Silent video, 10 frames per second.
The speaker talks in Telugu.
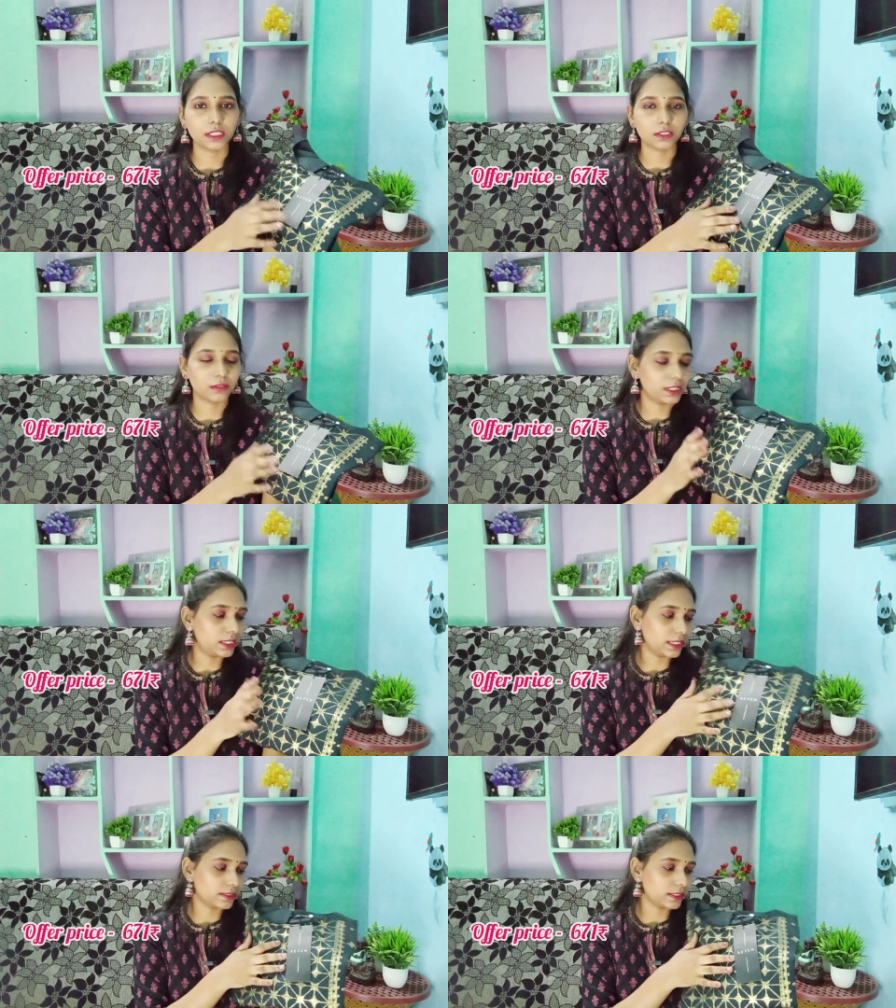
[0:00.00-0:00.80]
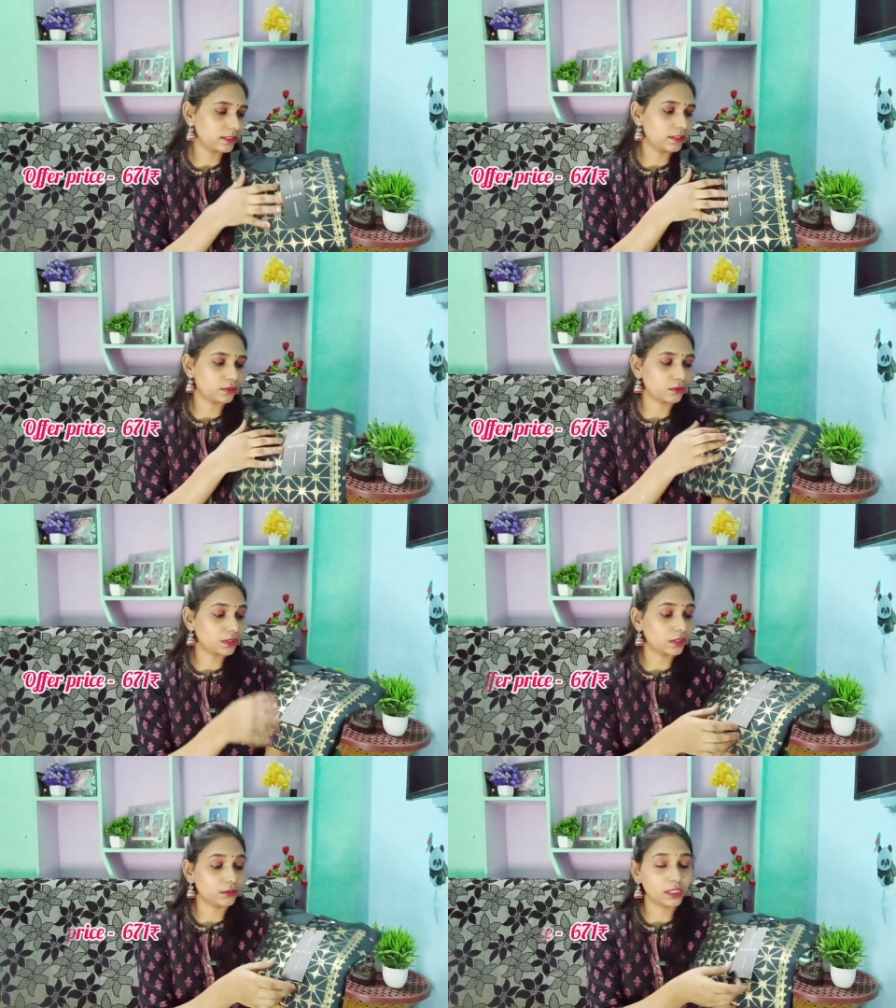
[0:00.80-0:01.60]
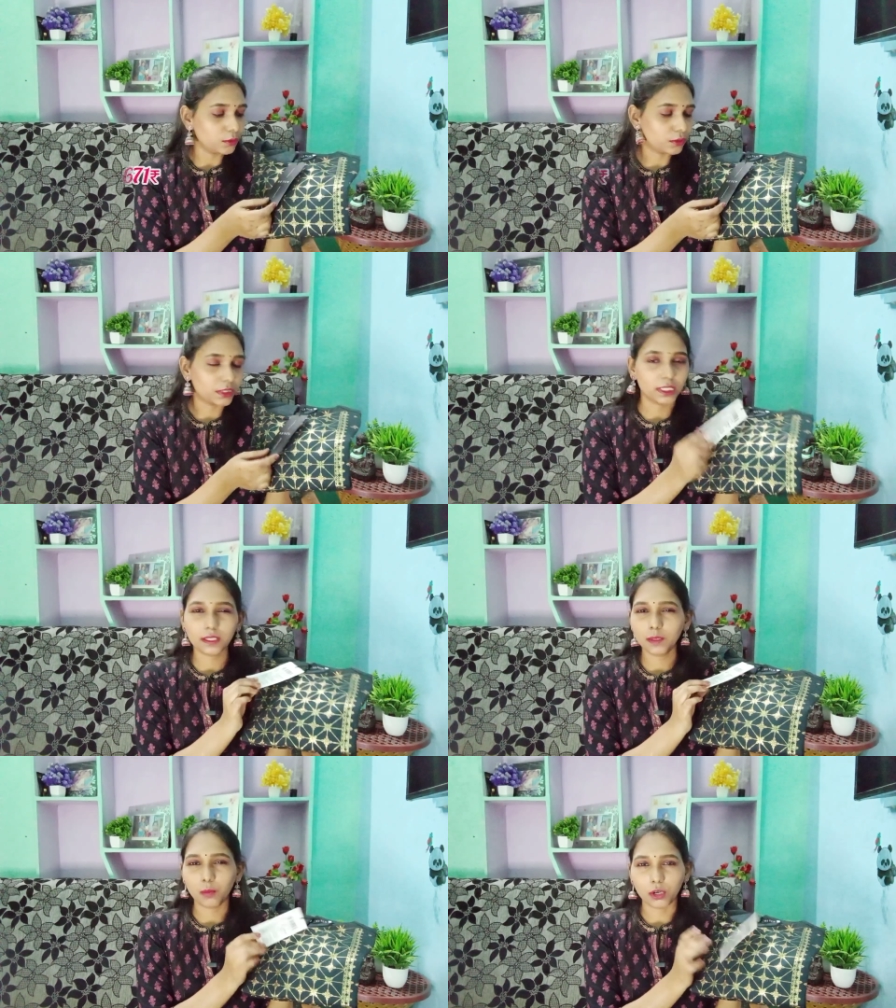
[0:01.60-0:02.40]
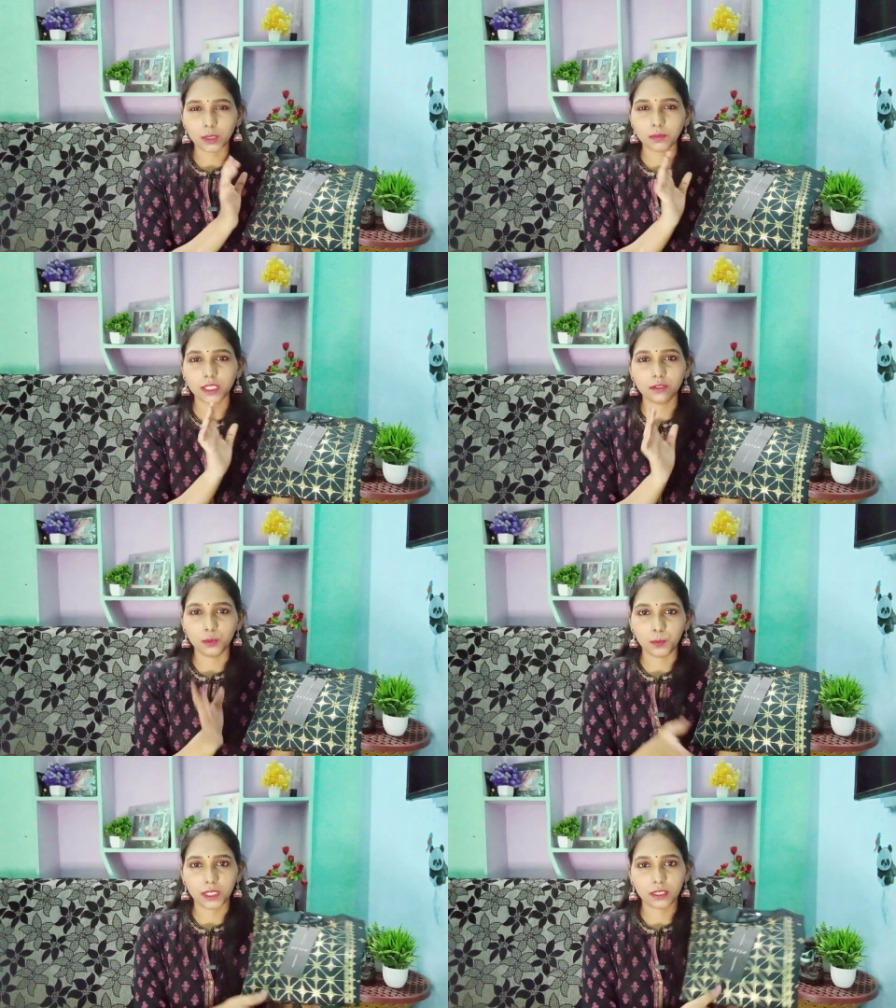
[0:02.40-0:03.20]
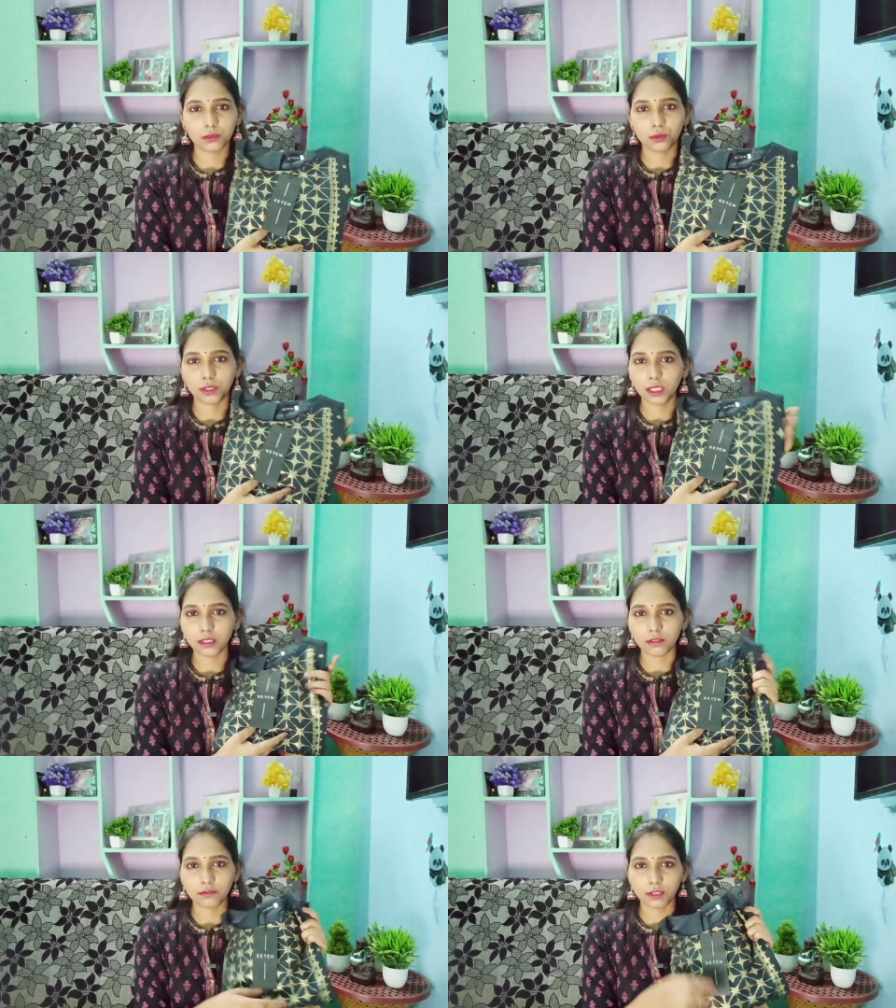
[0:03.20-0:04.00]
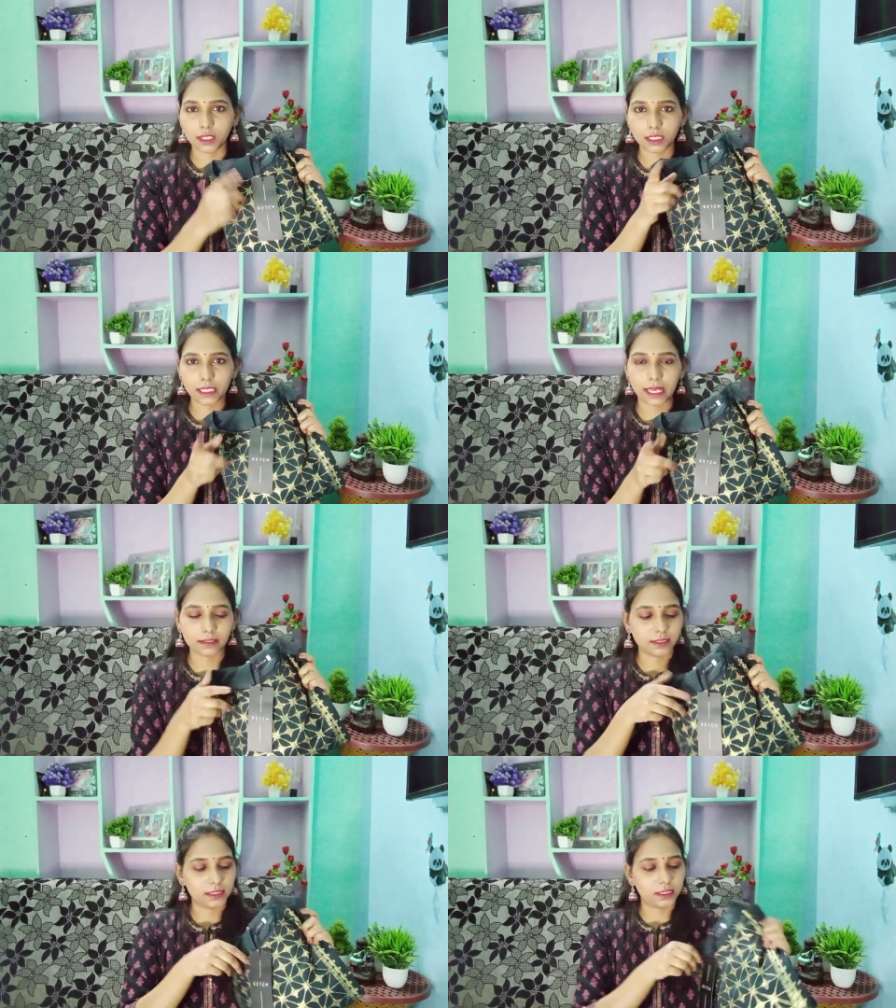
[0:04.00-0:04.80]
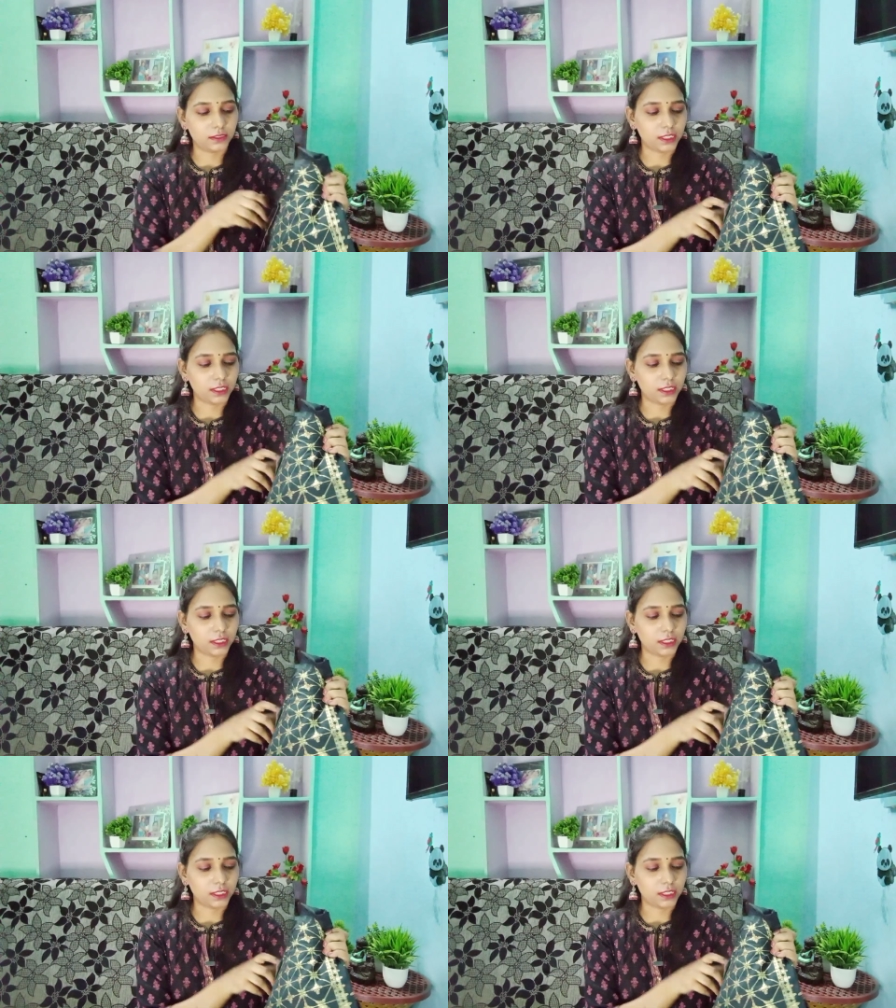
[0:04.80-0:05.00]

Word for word: సో దట్స్ వై నేను ఎస్ అయితే తీసుకున్నాను కుర్తీకి బాటమ్ కి అండ్ దుపటాకు కూడా ఫుల్ గా ట్యాగ్స్ అయితే